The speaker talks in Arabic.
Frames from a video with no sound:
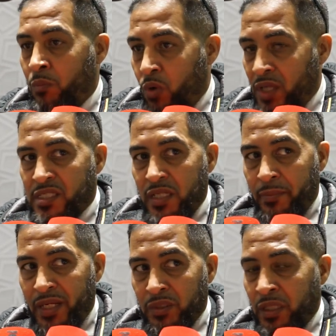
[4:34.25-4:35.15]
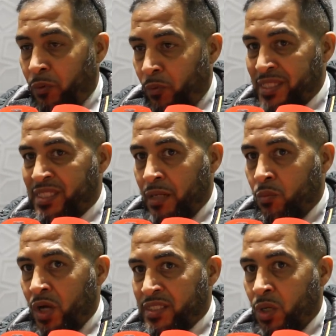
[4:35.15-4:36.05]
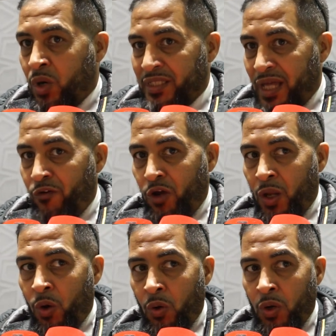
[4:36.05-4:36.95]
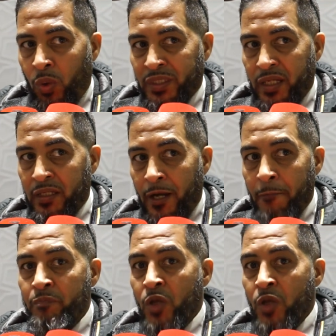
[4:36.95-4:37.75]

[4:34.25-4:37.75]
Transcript: الموازيه بين الدبلوماسيه الموازيه وكندافعوا على الحقوق الوطنيه